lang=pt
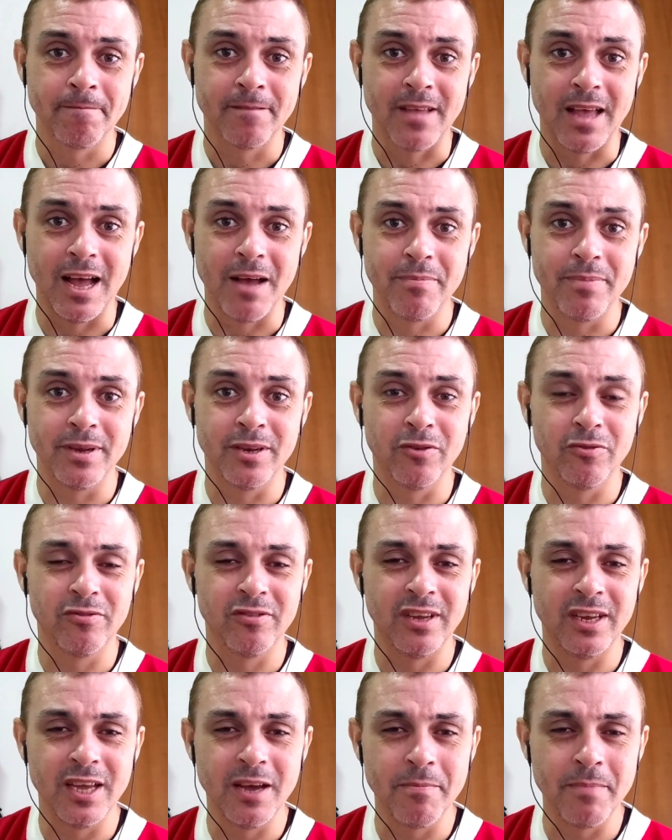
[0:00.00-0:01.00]
sabe? Não
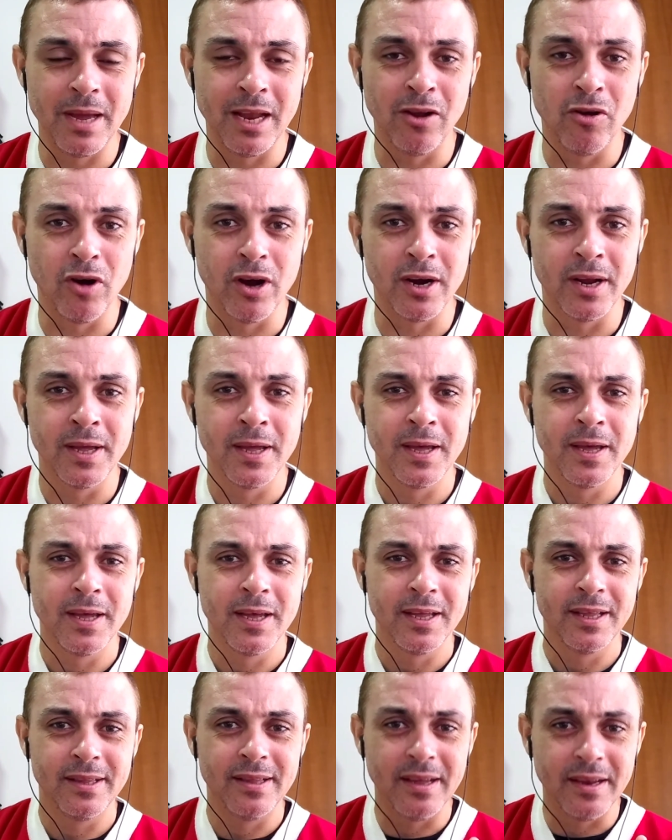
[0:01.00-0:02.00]
seria melhor
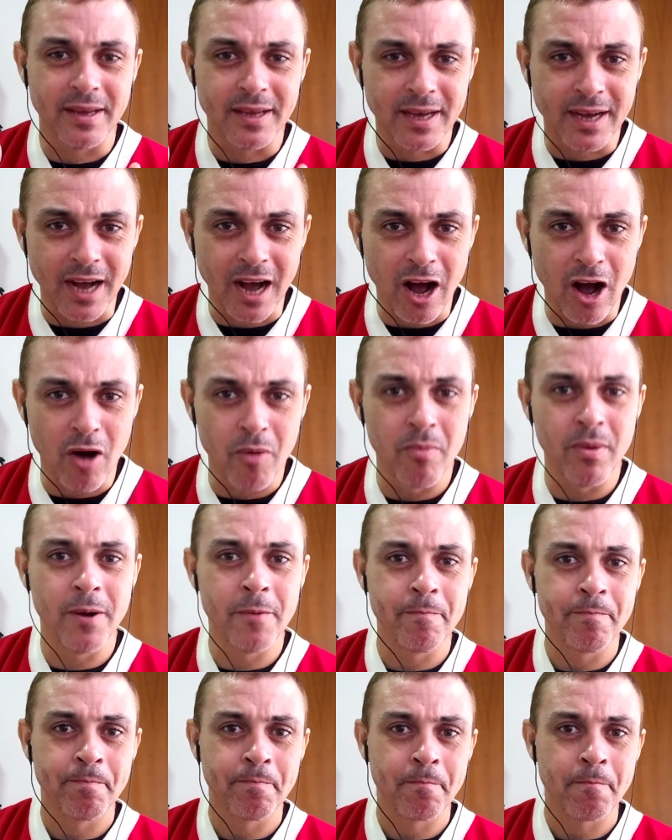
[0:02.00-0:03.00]
ter
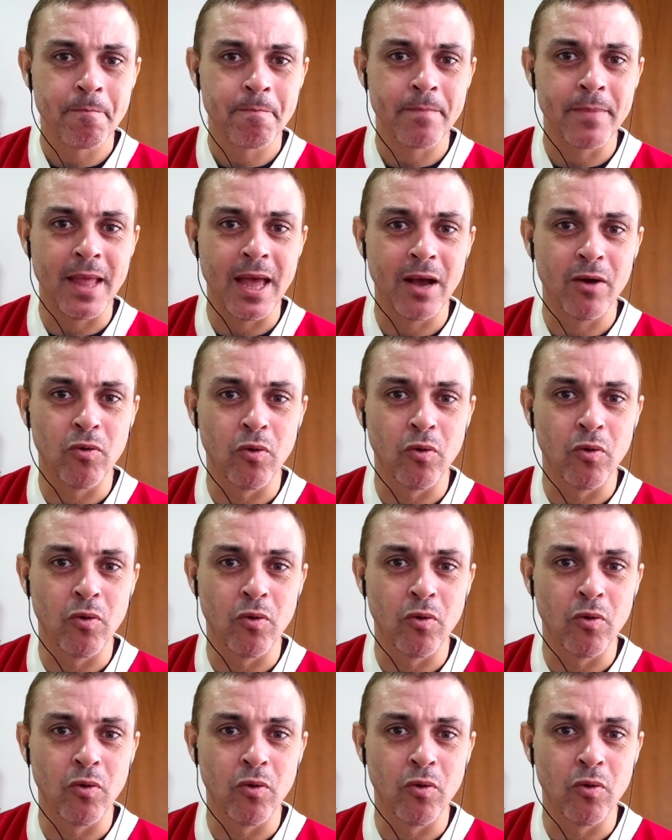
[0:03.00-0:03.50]
calma né,